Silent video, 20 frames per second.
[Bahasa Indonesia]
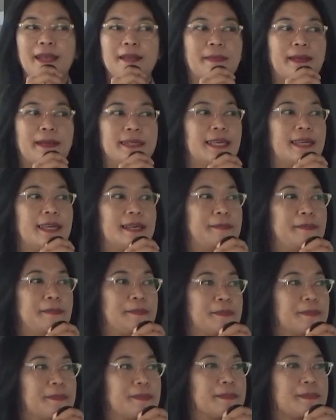Indasari,
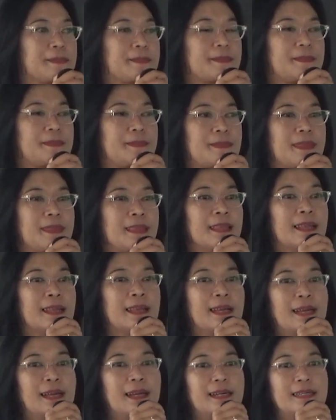
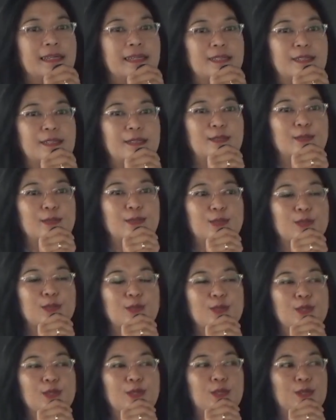Subkoordinator Penyakit Tidak
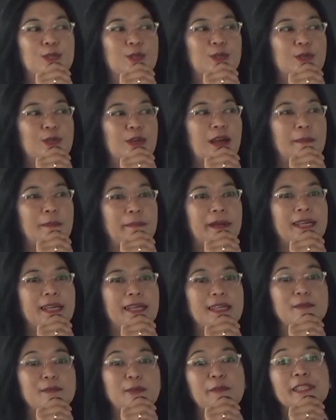Menular dan
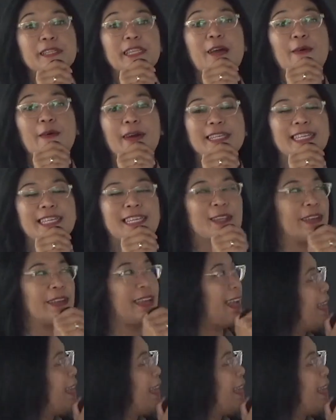Kesehatan Jiwa Dinas